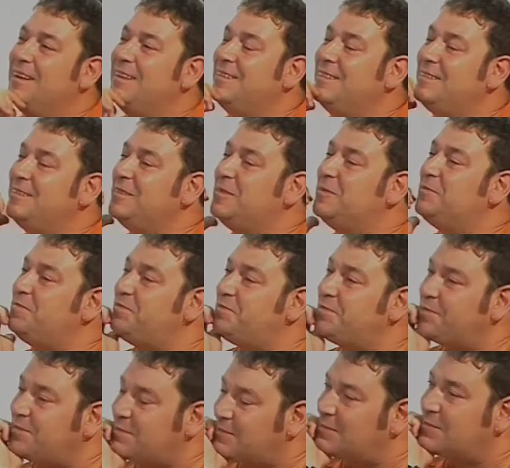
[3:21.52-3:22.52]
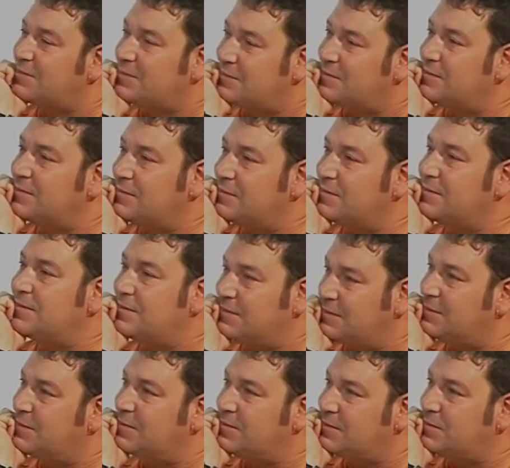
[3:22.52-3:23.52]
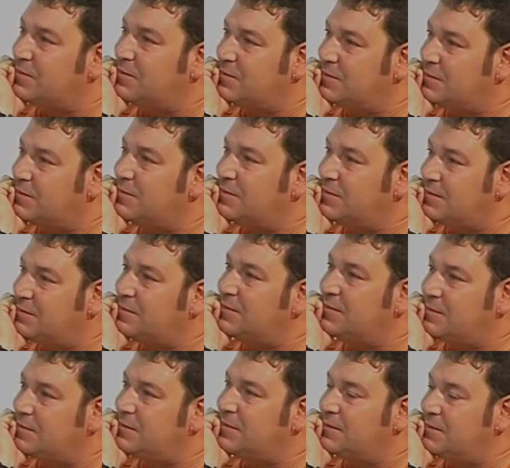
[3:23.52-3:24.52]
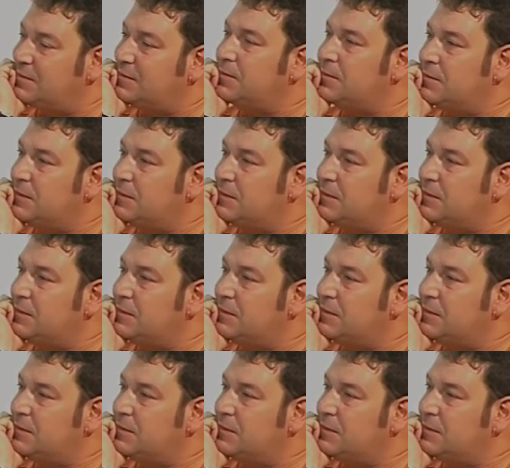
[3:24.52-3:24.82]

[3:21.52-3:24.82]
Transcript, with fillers: Bueno, actor, guionista, actor de teatro, de televisión,